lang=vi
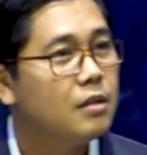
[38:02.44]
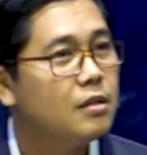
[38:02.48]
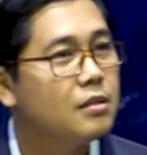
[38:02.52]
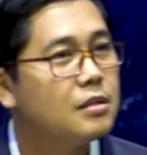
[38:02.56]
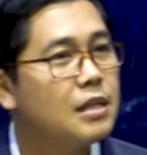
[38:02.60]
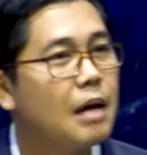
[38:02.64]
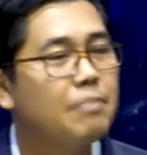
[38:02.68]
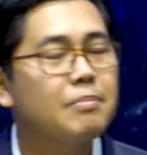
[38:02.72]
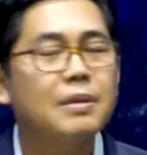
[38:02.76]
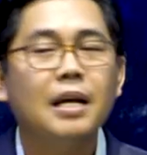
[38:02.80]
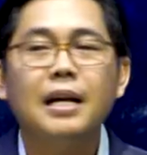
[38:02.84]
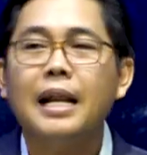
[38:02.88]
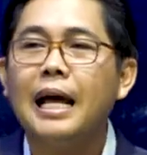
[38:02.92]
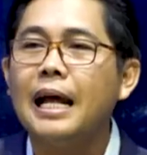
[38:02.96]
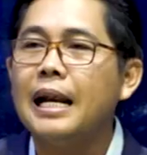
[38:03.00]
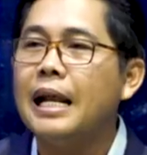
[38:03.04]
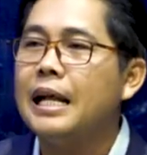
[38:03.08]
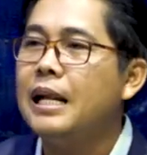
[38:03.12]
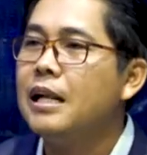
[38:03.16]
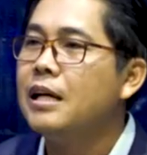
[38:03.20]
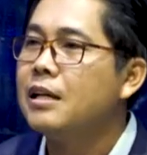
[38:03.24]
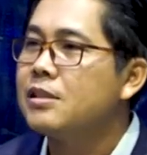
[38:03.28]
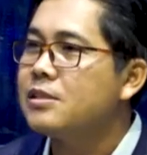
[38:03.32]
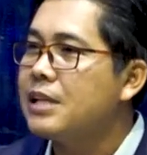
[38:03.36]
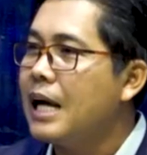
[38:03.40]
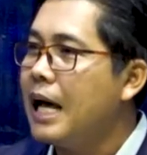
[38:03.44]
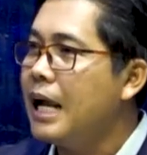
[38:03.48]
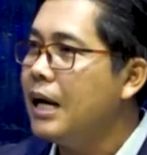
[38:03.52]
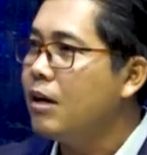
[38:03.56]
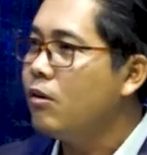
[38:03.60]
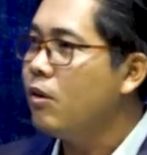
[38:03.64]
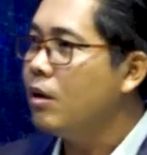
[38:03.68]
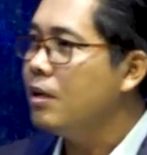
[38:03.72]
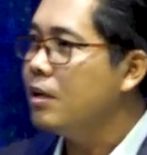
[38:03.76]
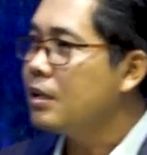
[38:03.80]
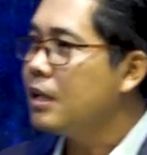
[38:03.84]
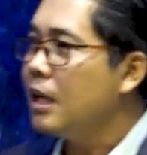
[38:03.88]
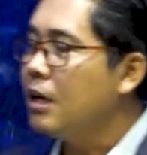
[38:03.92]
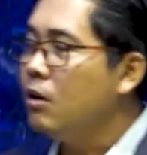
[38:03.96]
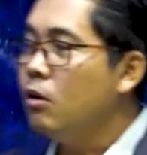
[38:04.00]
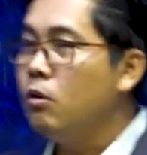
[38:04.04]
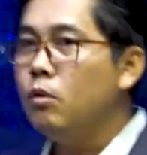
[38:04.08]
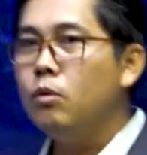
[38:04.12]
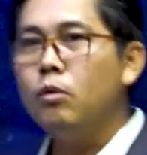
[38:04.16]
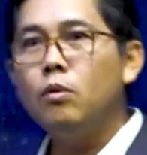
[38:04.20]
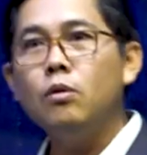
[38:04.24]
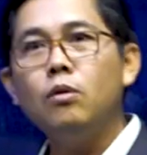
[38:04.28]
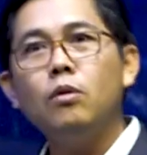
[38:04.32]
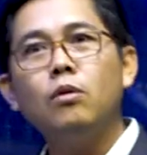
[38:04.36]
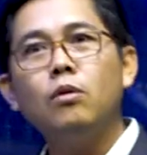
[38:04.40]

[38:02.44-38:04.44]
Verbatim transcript: Sắp tận nẹt đại lực xa nó còn được thằng ô.